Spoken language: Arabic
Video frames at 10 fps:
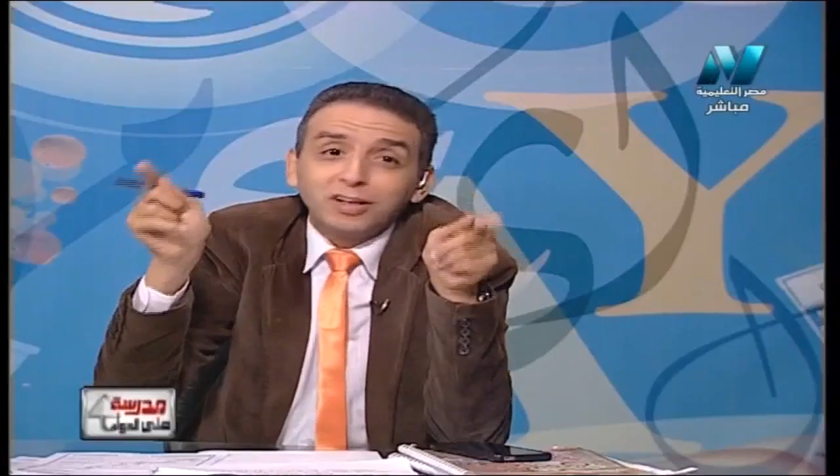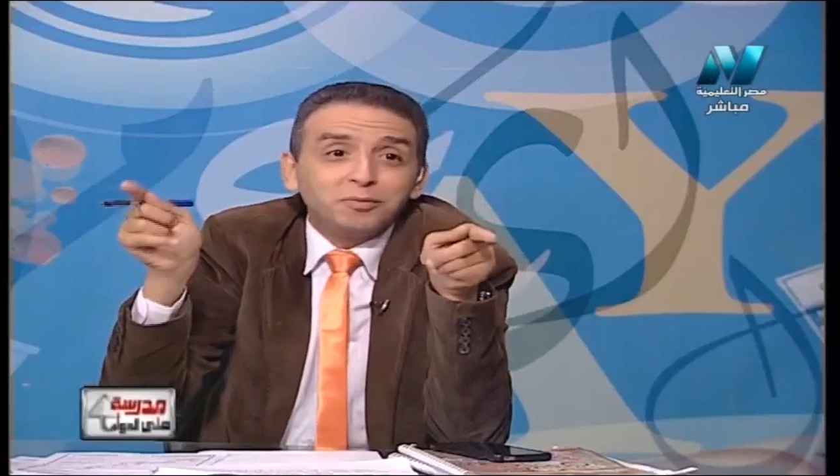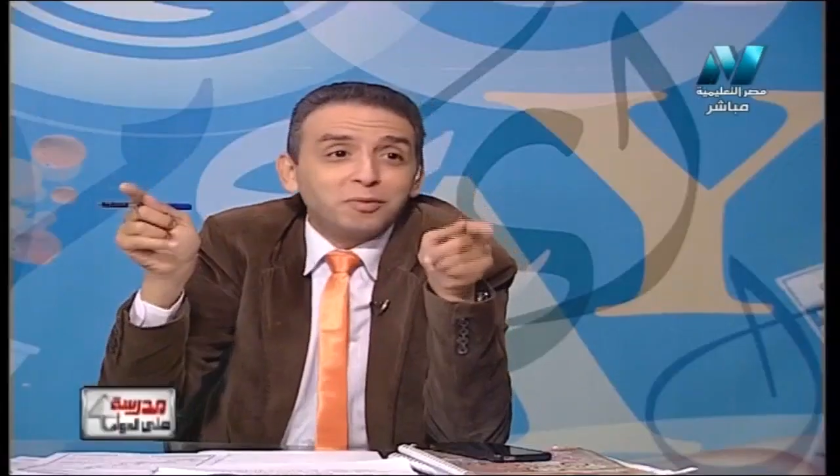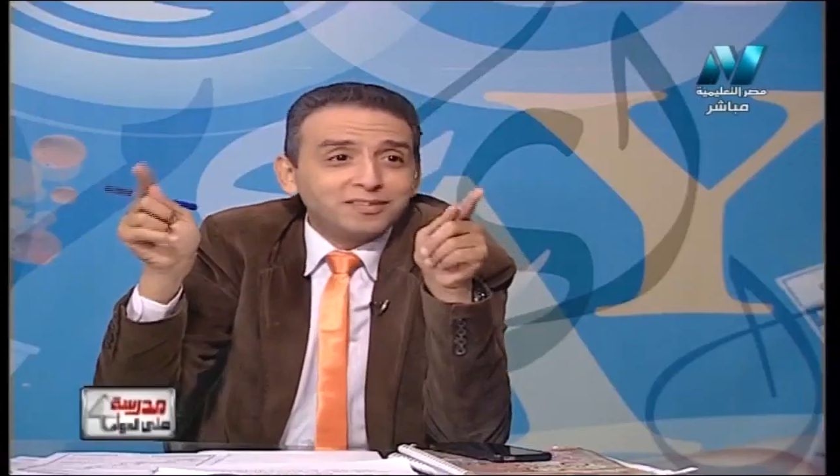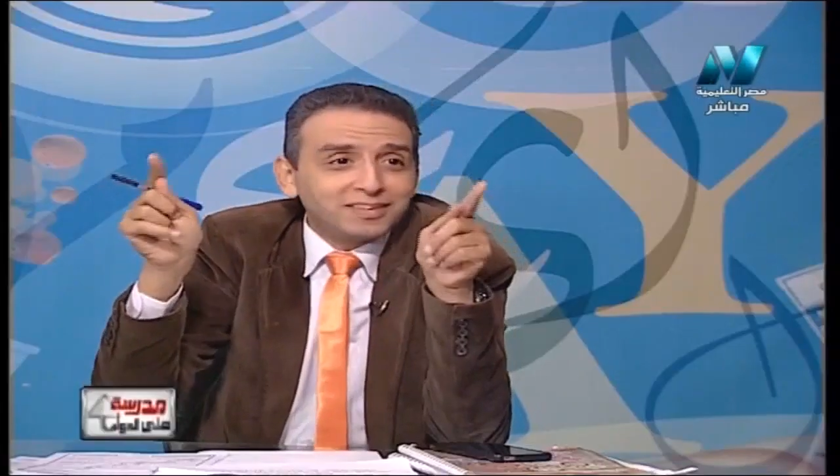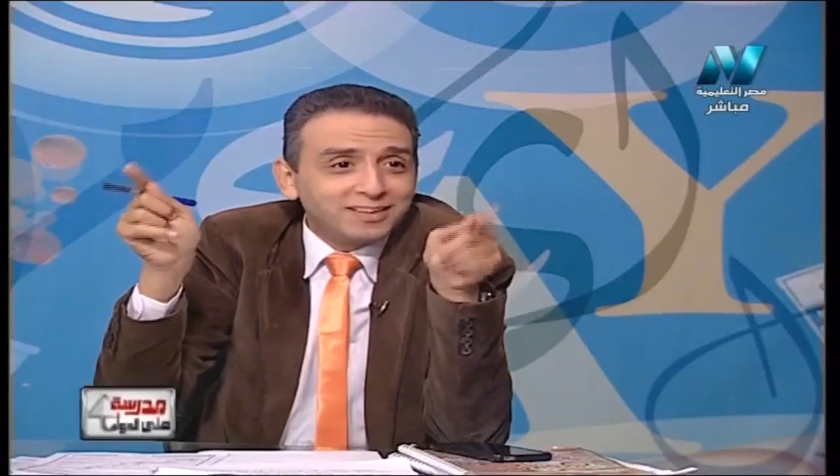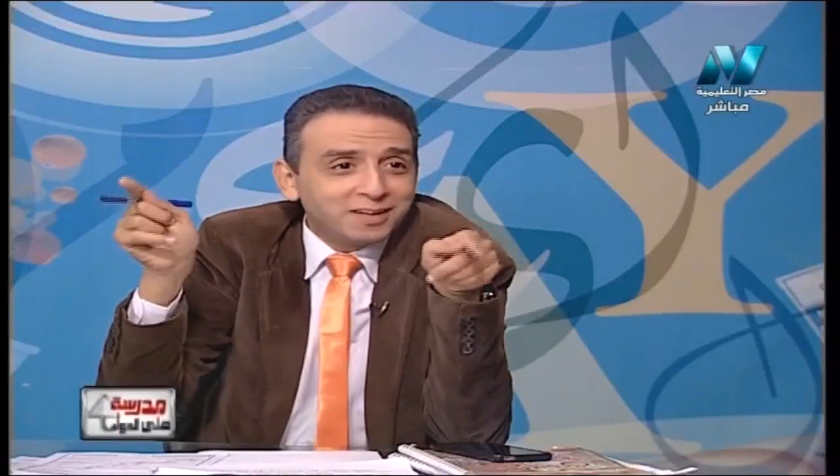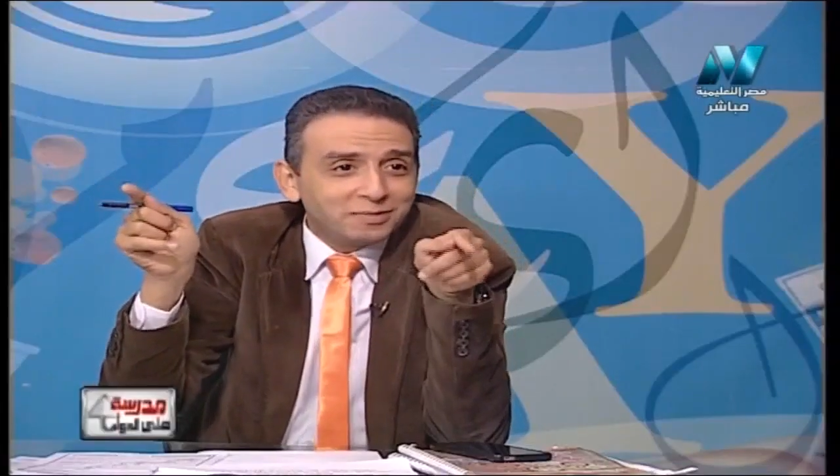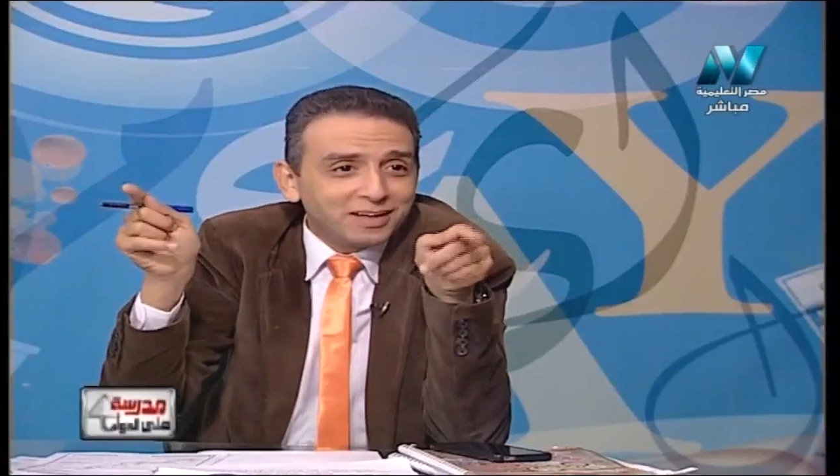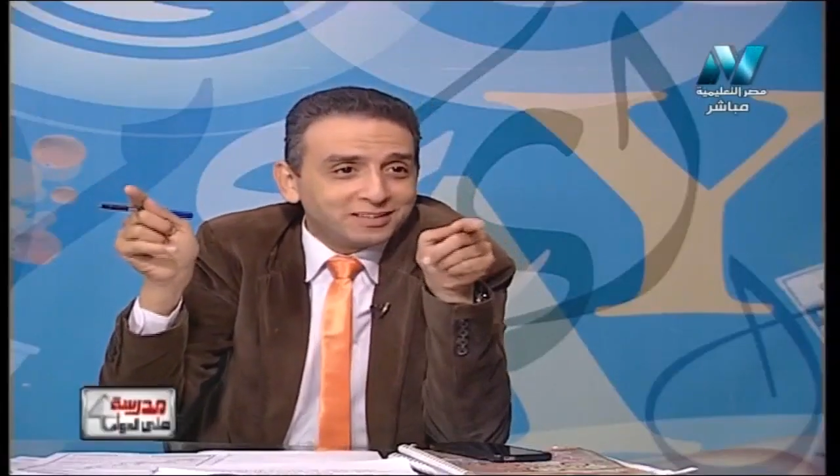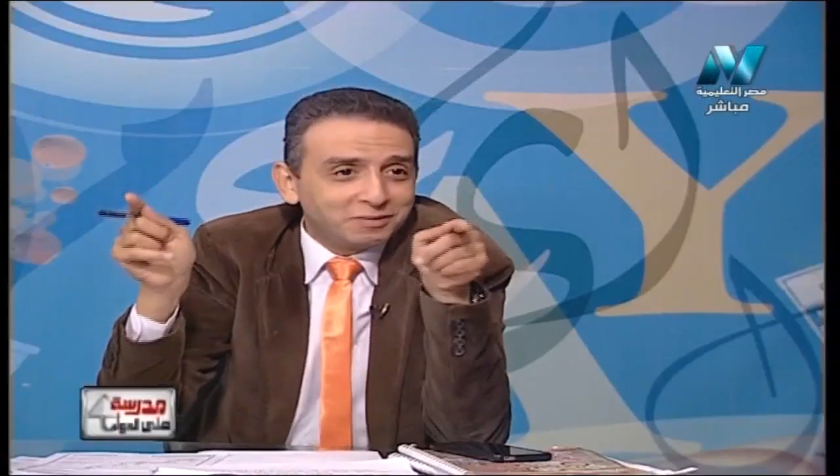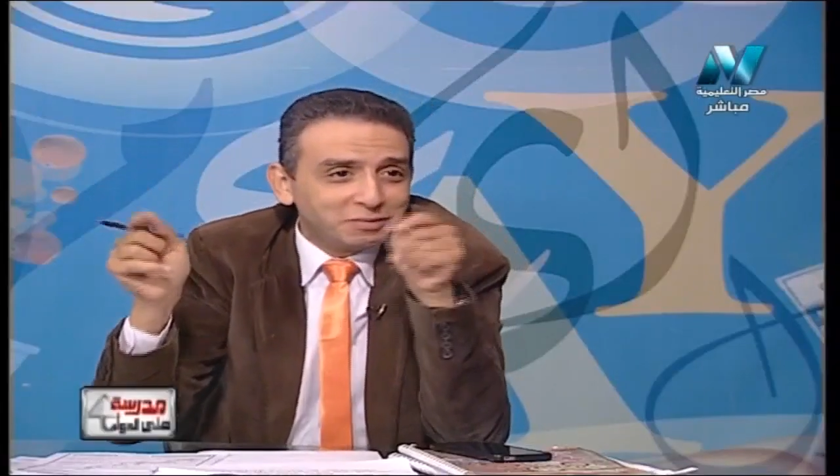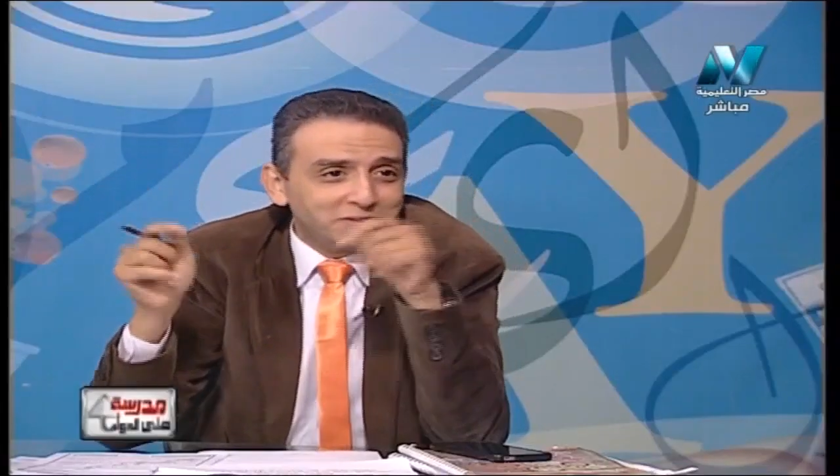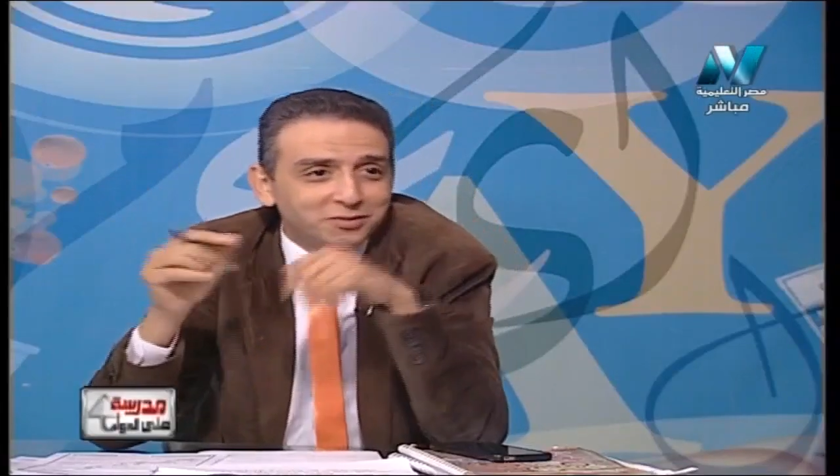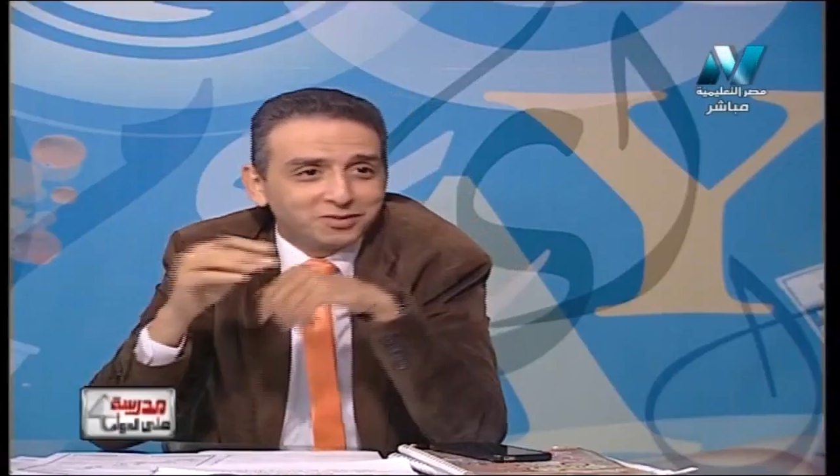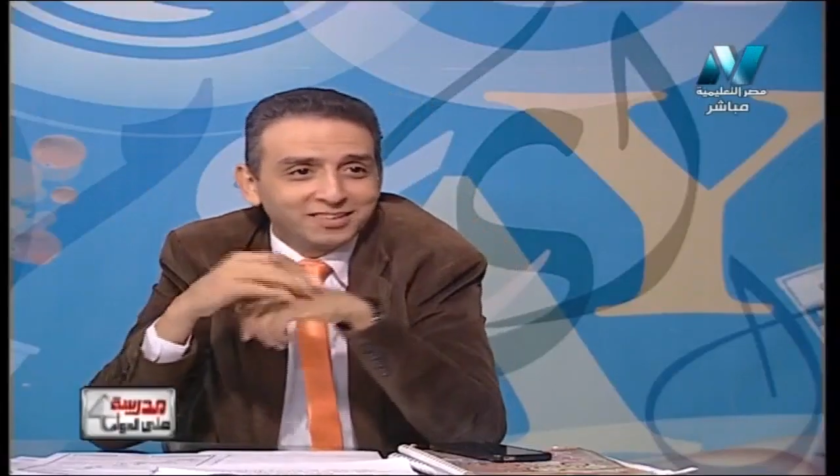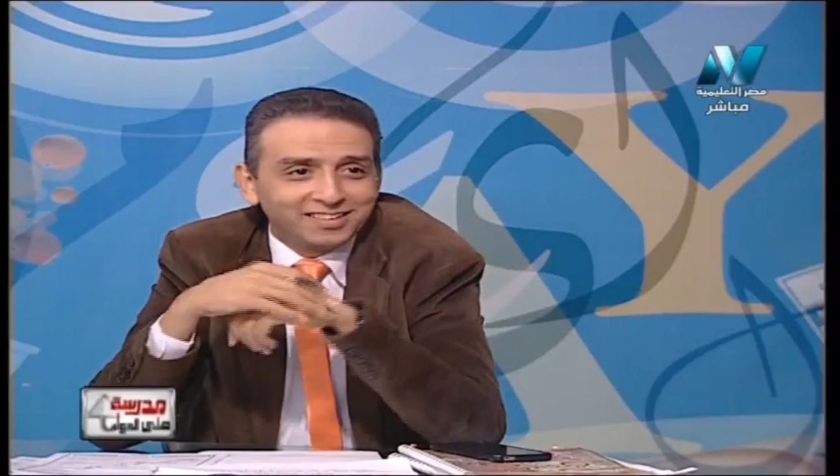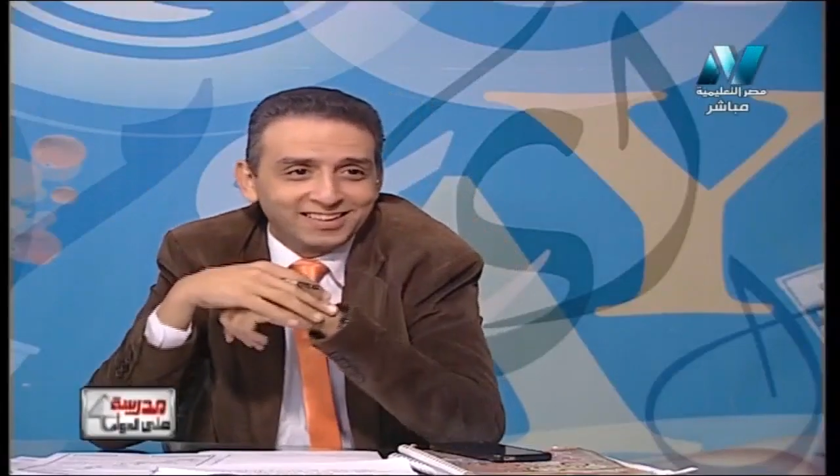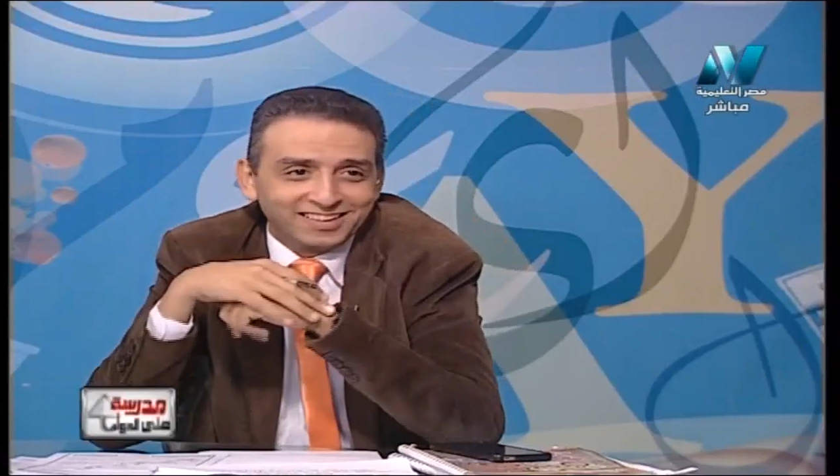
مبسط للابيات ما بين قوسين